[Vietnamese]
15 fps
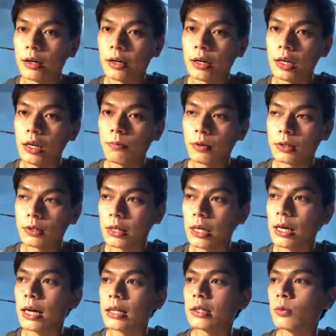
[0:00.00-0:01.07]
khi
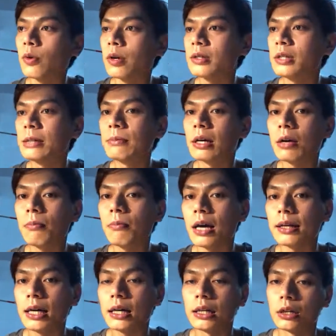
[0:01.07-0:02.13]
kể cả trong quá trình mà các
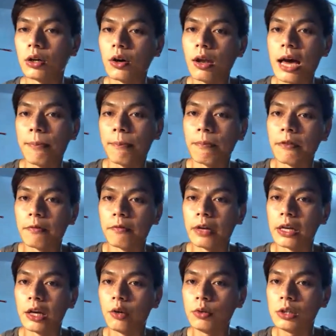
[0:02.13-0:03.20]
bạn đang ở đó làm và
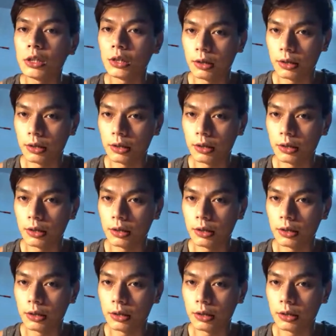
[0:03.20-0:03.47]
nếu như